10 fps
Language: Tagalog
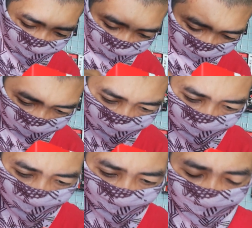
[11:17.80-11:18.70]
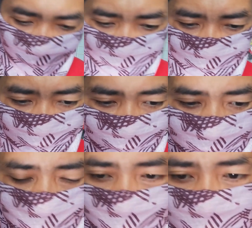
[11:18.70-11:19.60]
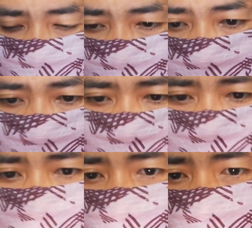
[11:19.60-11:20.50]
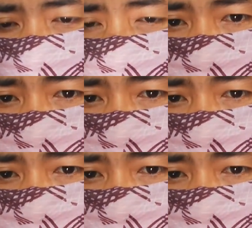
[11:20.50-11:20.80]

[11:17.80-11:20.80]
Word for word: Ayan. Extra spacer. Isa.